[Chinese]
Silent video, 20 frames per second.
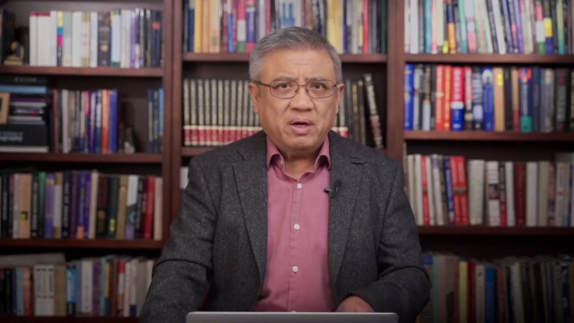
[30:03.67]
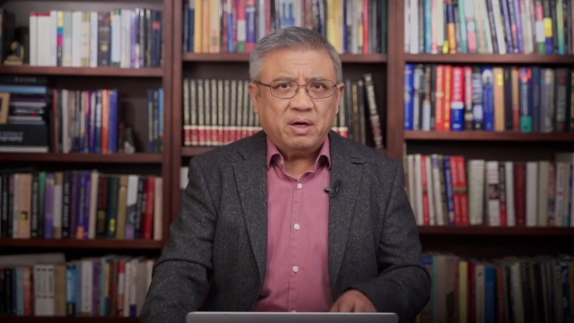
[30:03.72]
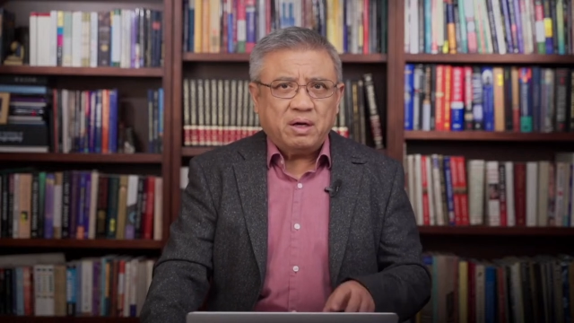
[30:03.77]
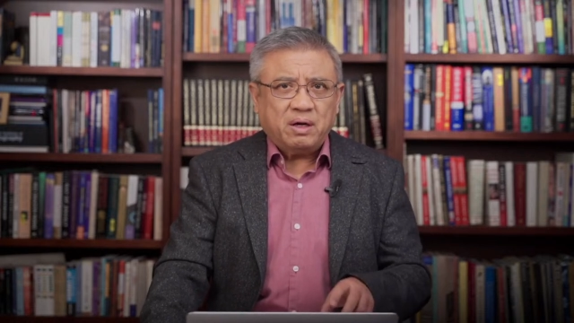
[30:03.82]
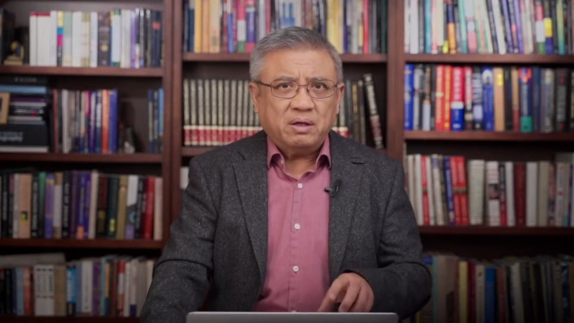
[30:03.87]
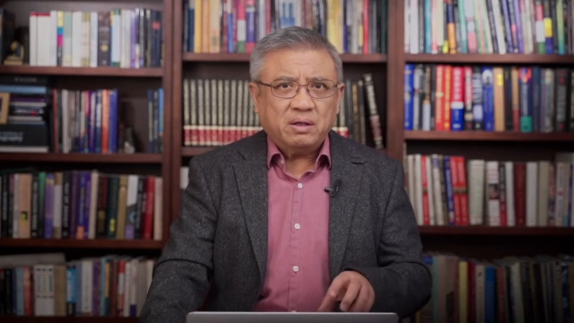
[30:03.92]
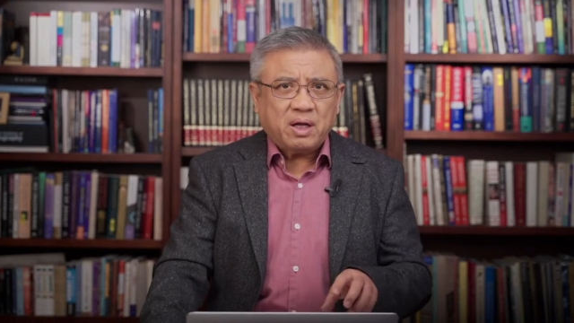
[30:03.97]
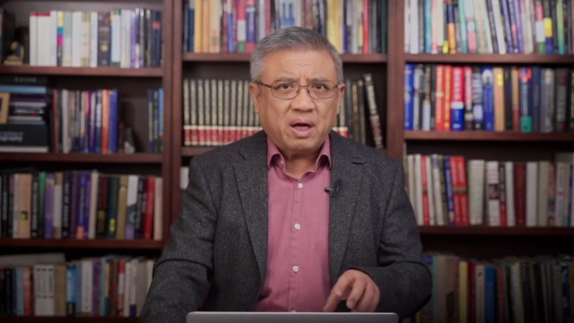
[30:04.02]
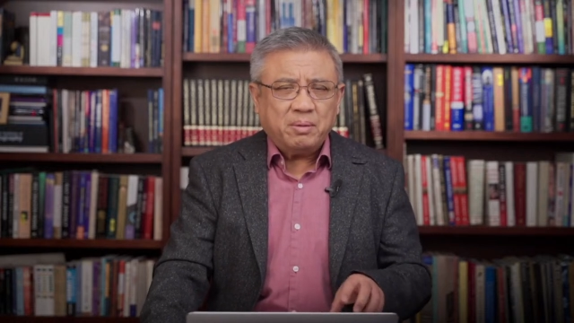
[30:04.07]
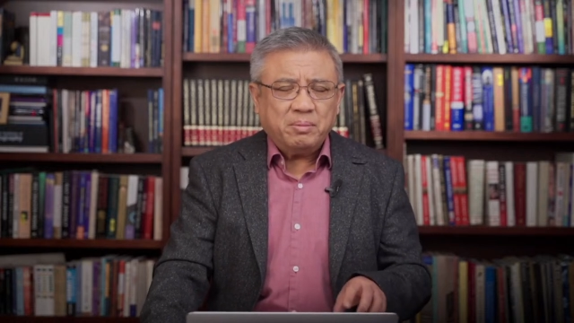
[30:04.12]

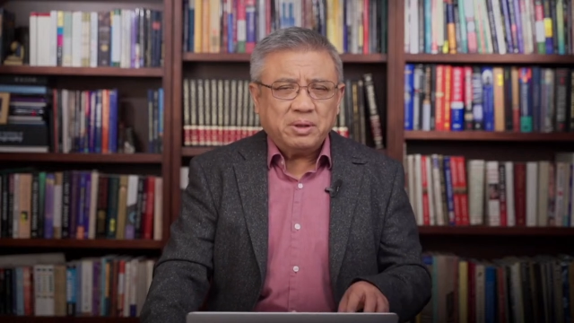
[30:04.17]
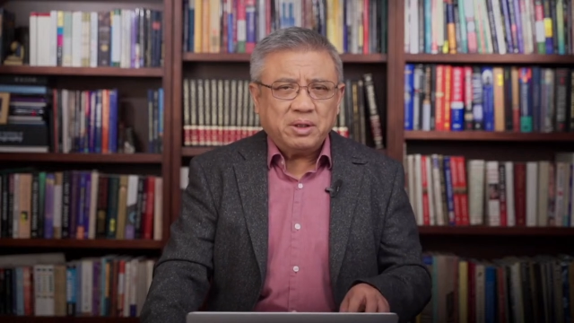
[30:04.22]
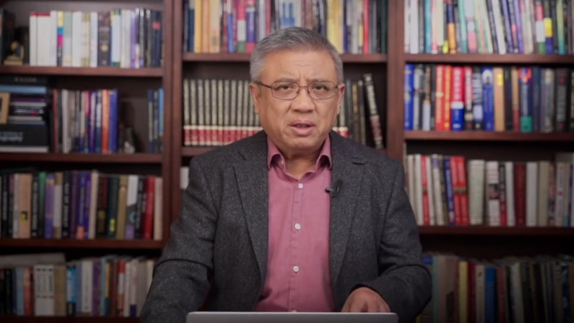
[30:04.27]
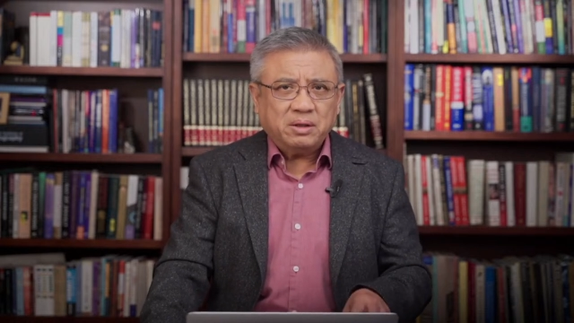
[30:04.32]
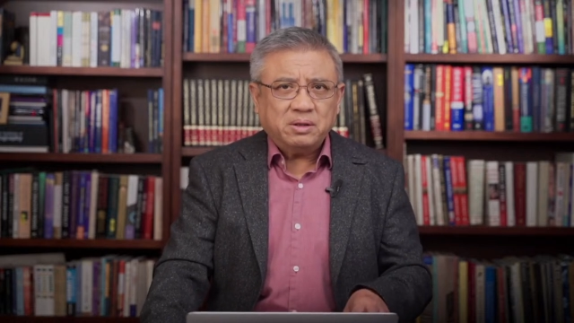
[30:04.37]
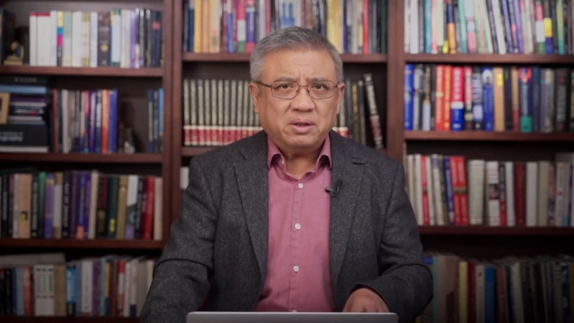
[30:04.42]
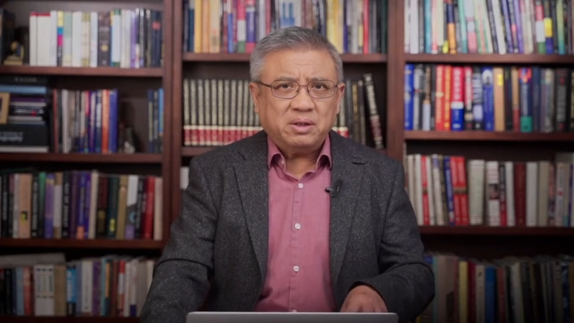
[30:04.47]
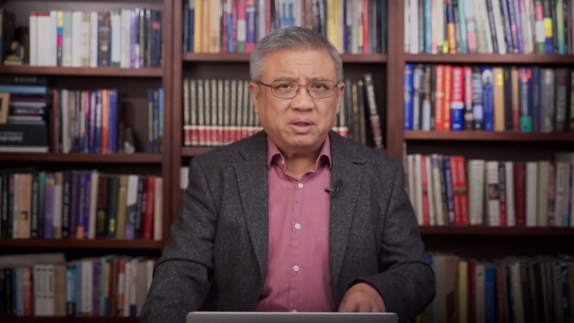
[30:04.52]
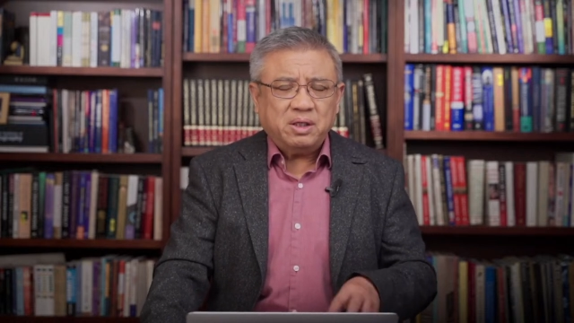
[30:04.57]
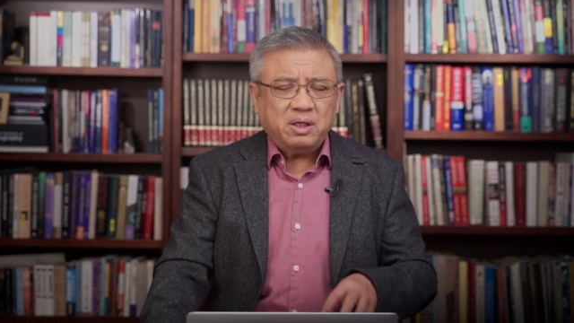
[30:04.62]
而他们
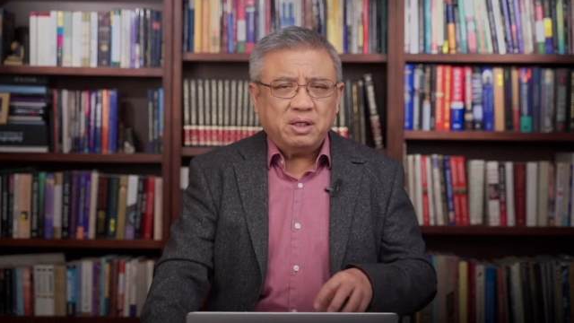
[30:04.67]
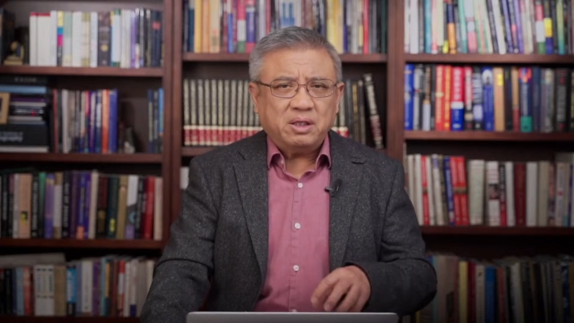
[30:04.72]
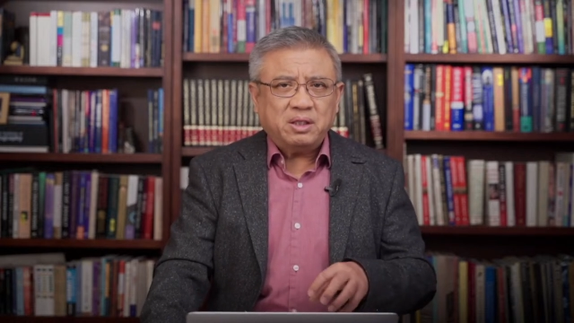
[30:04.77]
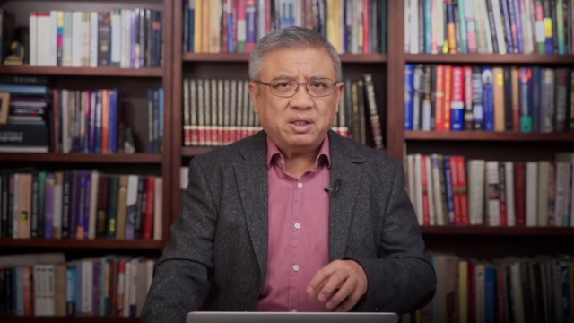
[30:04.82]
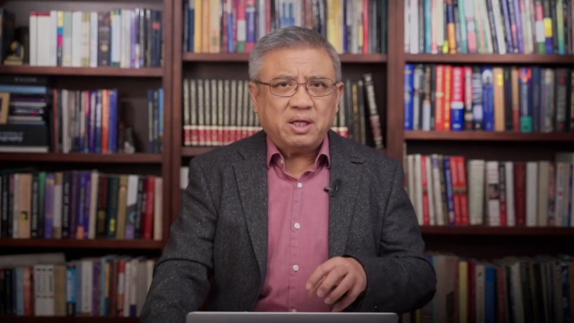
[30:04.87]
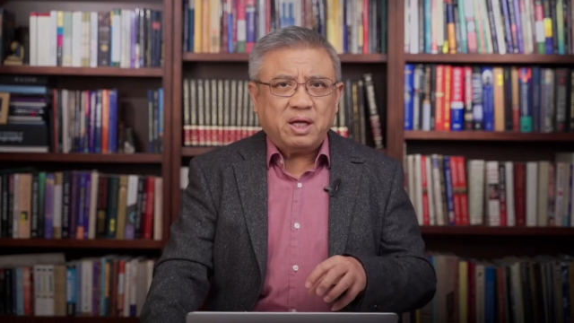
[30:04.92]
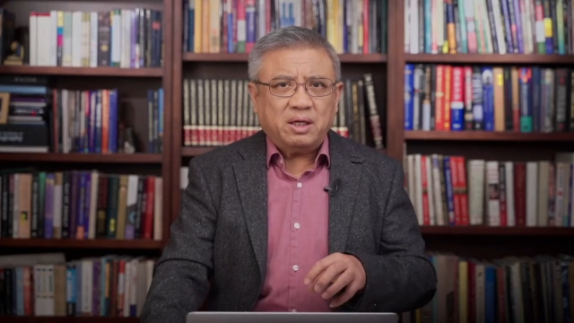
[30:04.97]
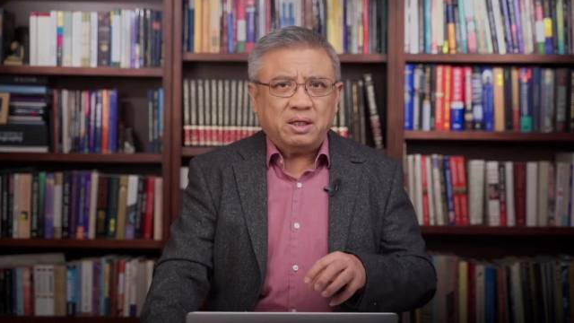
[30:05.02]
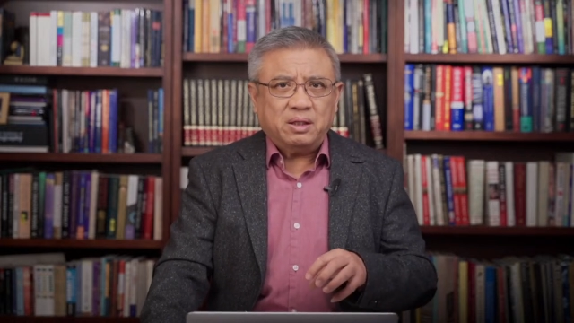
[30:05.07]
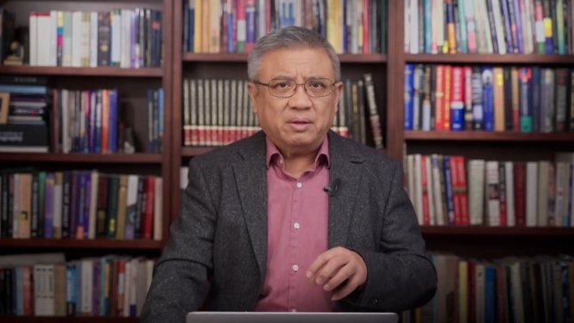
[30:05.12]
当时一
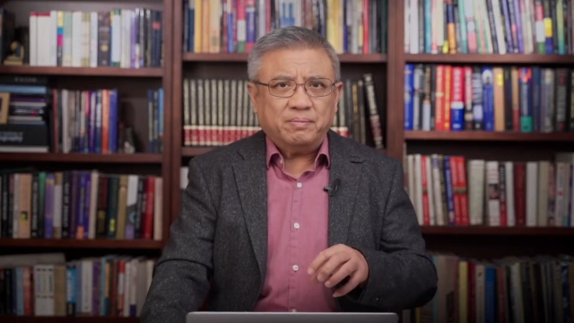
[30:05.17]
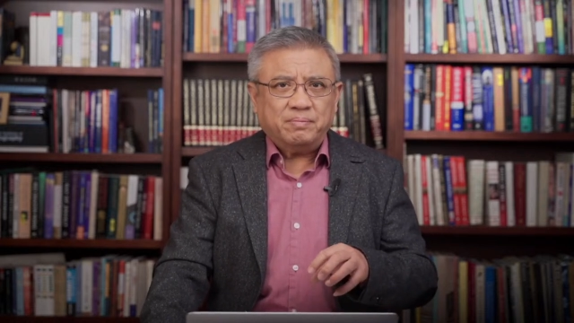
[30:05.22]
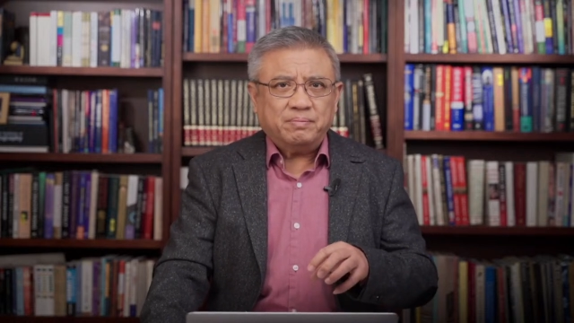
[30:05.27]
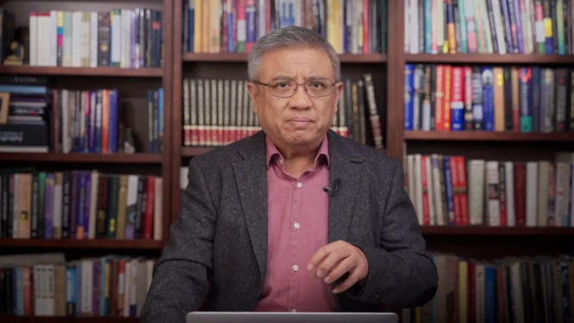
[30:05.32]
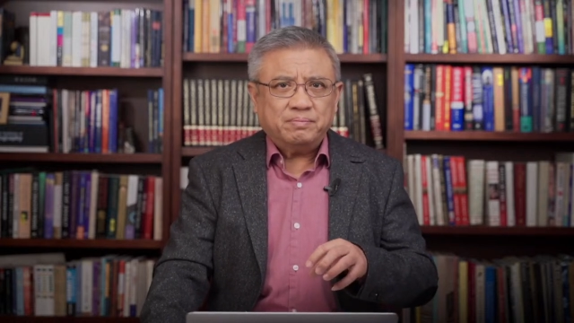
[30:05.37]
旦